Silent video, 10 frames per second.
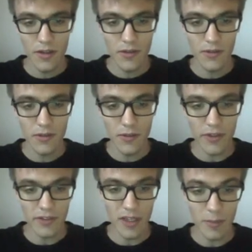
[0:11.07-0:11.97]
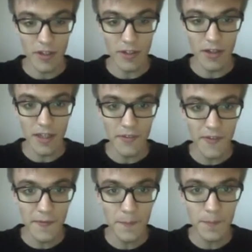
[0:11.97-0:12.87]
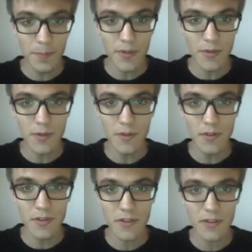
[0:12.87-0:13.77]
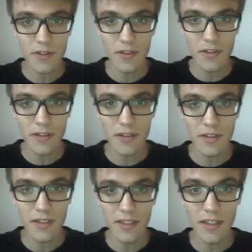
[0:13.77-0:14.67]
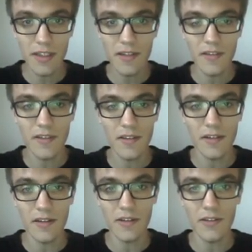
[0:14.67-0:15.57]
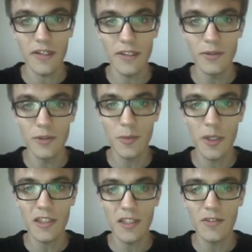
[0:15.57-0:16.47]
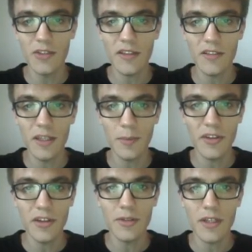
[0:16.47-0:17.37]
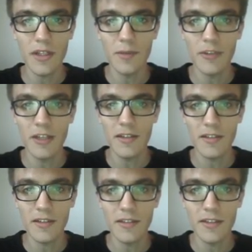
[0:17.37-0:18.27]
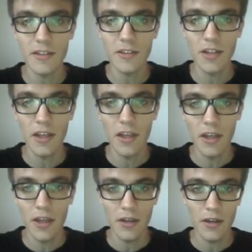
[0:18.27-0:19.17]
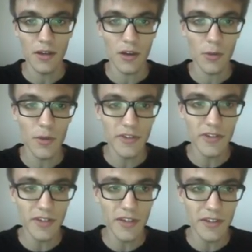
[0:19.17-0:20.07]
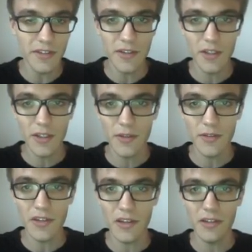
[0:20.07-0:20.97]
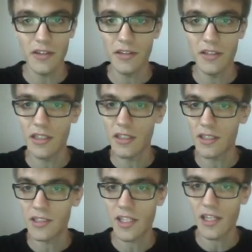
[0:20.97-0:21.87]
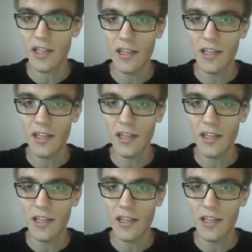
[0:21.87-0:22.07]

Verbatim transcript: Und so ist das Thema ja Lernen. Und dann gibt es äh, zwei YouTube-Kanäle, die ich zu dem sehr gut empfehlen kann. Das eine ist äh, kurz gesagt und das andere ist in a nutshell.